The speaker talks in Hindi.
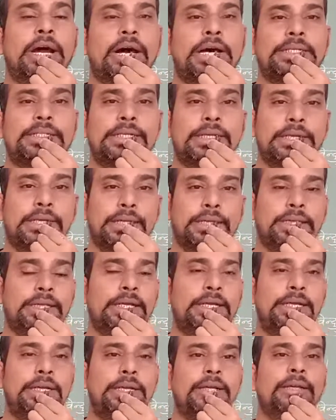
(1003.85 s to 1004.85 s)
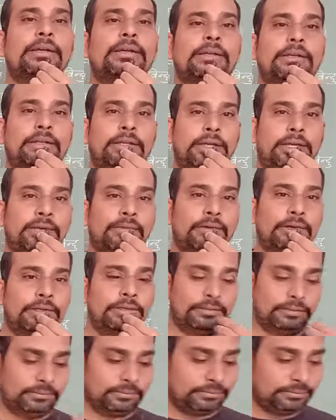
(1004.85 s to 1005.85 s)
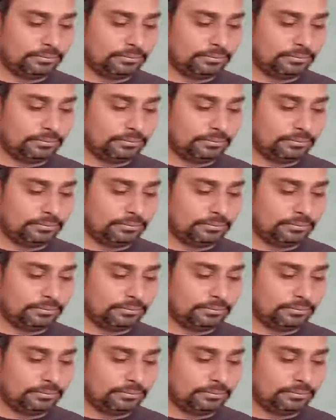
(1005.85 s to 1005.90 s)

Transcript: आज के लिए इतना ही धन्यवाद